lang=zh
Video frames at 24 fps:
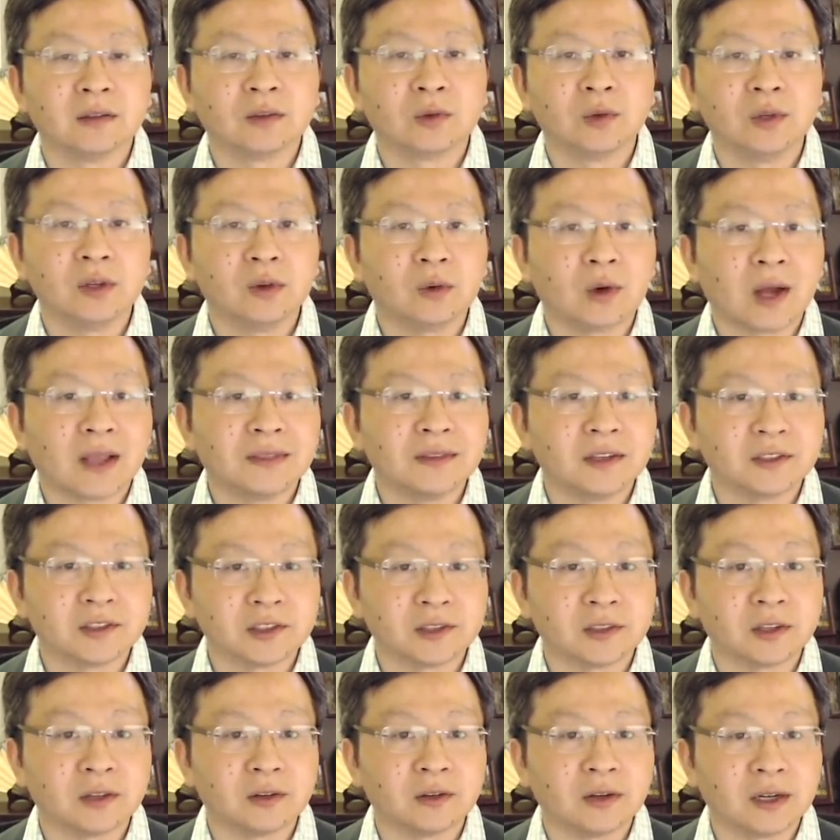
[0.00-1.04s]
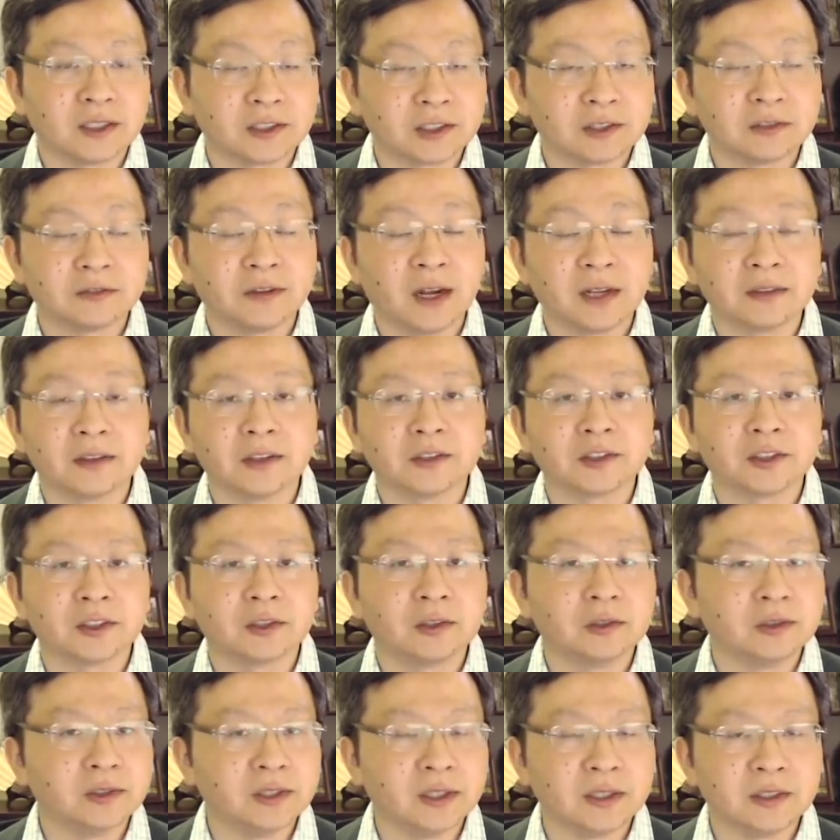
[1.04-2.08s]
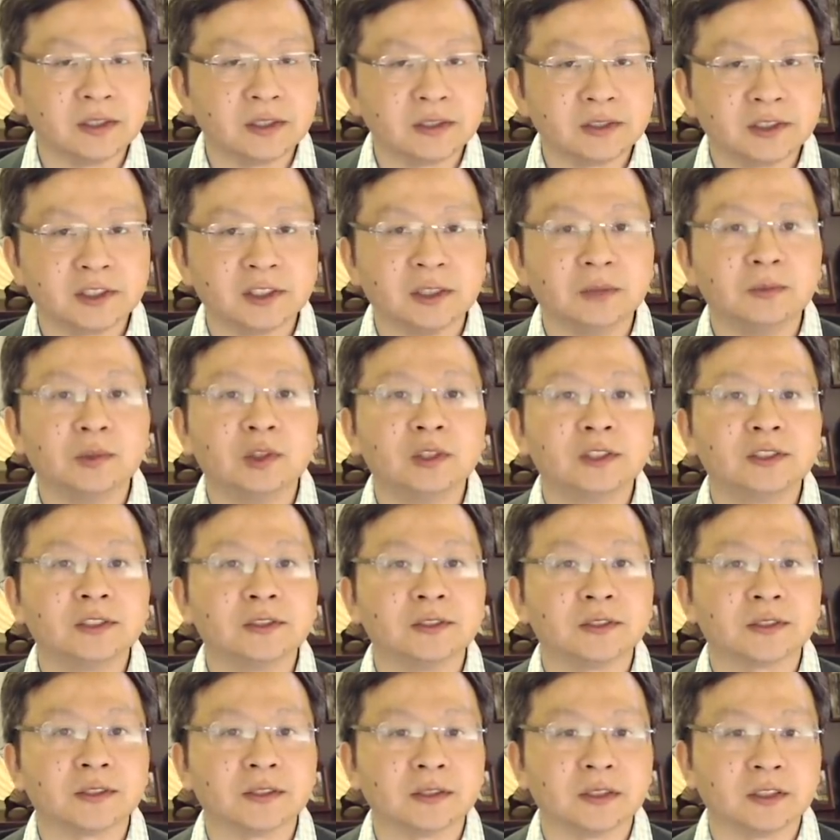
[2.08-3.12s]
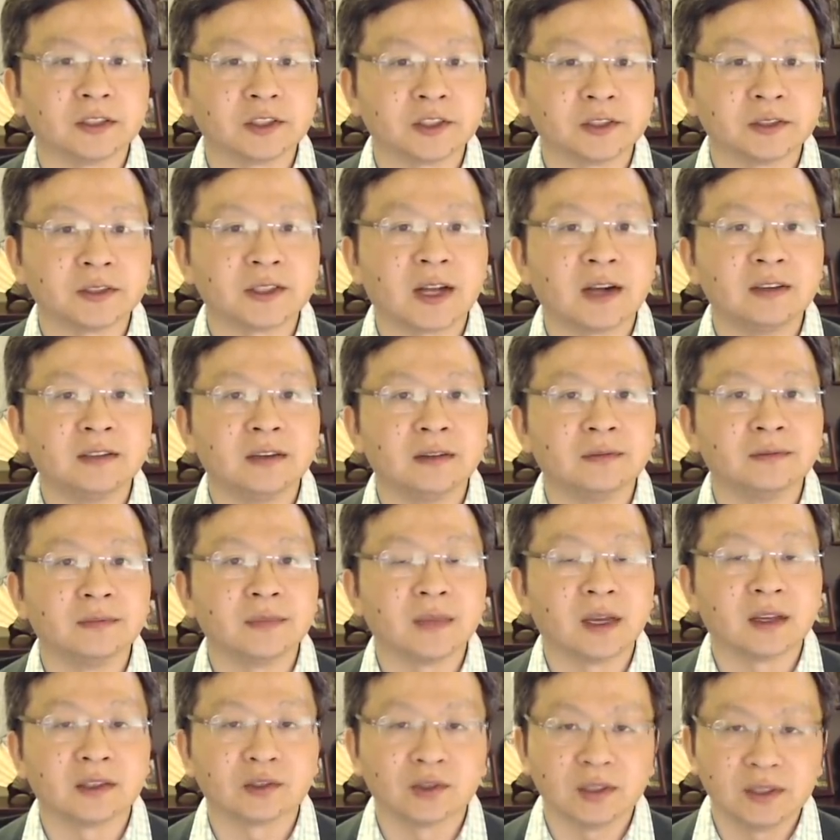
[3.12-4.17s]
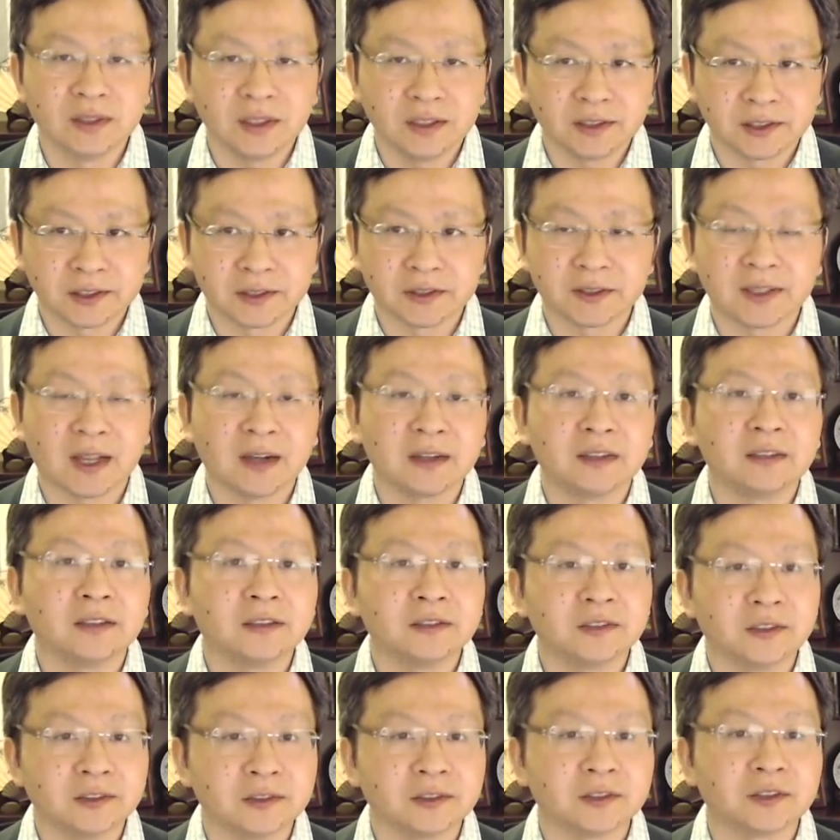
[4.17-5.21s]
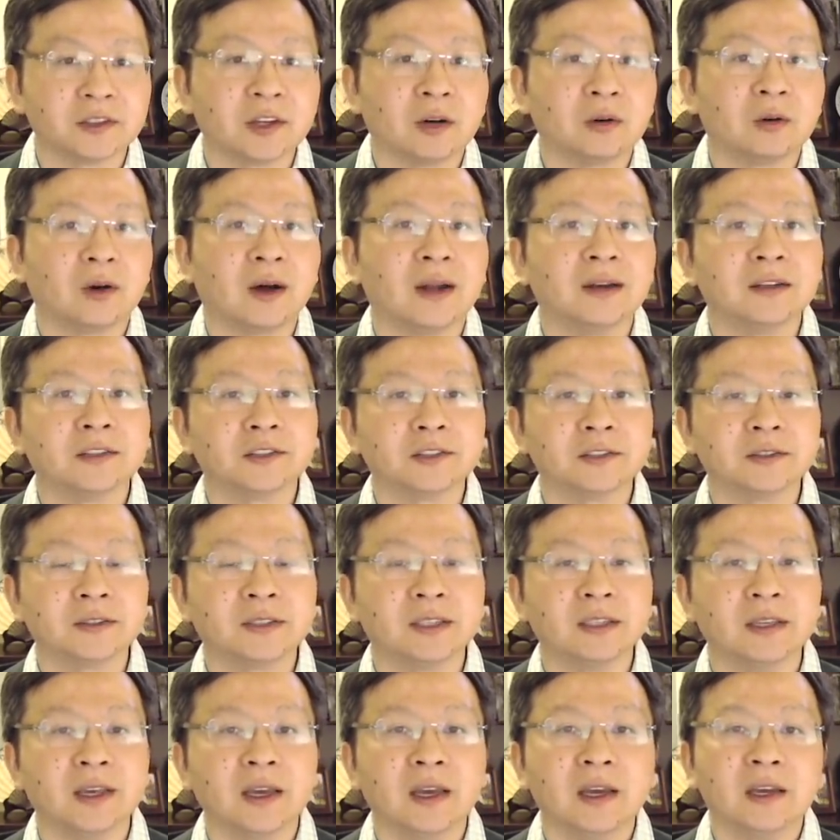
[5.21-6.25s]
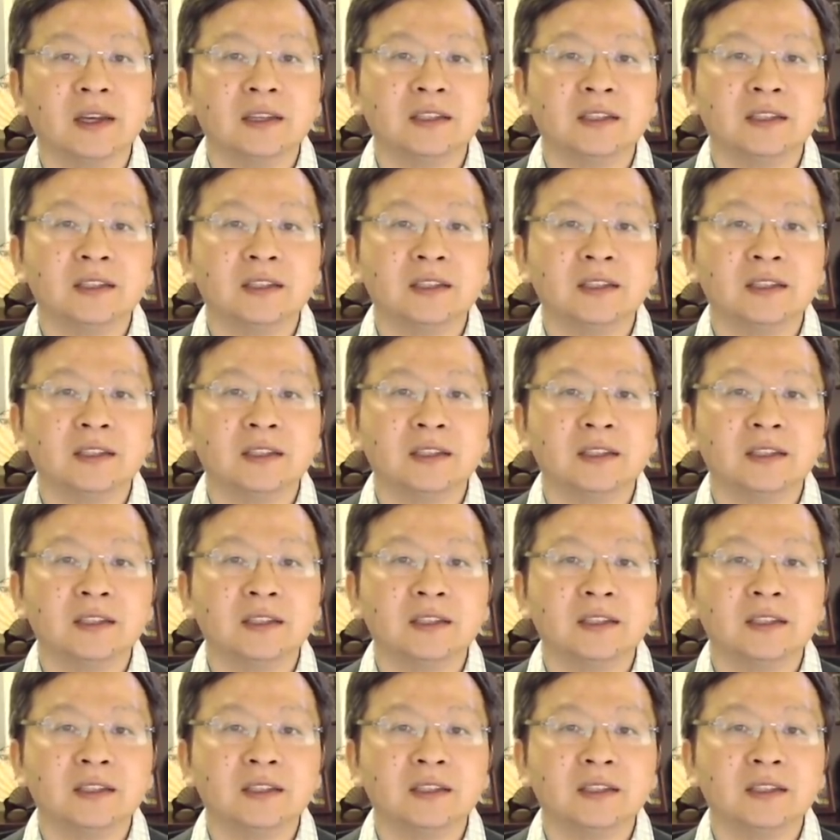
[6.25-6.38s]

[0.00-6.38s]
归还的时候啊，释放的时候已经折磨致死了十三人啊，所以那十三个人只是交还了尸体，